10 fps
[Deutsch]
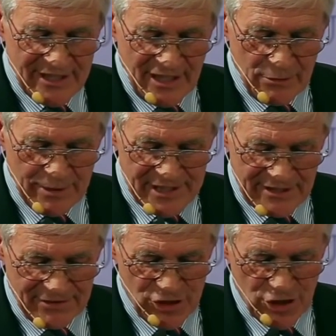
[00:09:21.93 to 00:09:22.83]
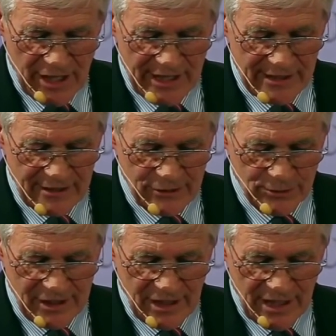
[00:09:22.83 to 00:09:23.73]
Ziele besser verschleiern
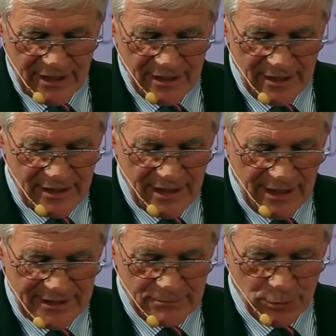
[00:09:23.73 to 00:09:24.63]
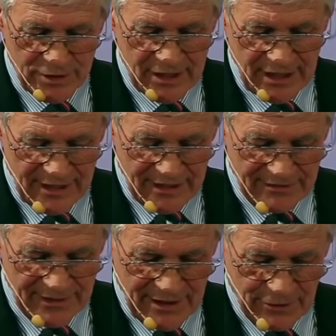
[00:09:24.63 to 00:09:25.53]
und die gleichen Inhalte
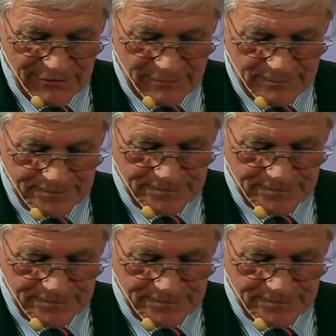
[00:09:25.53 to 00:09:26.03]
mundgerechter verkaufen.